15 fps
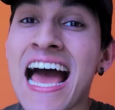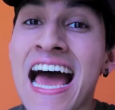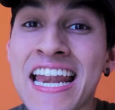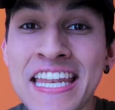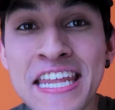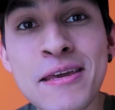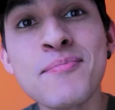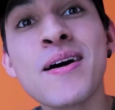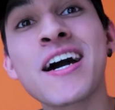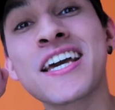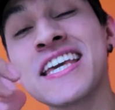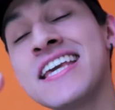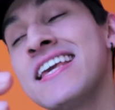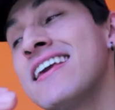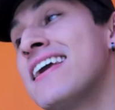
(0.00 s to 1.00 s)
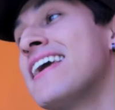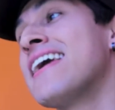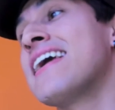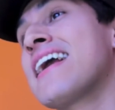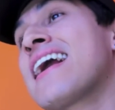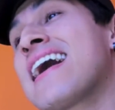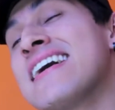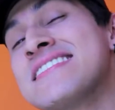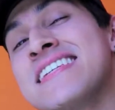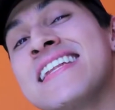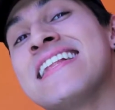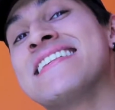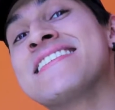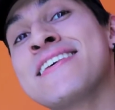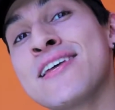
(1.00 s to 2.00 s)
Annie casi
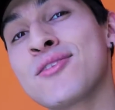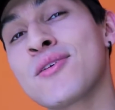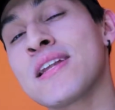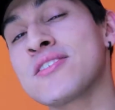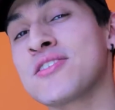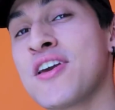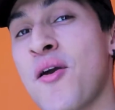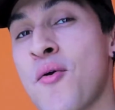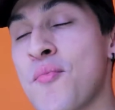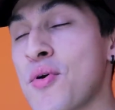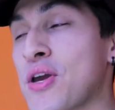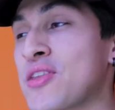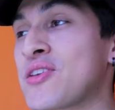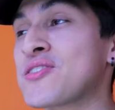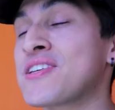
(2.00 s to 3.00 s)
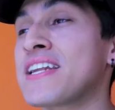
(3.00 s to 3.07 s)
en el centro de la ciudad, un poquito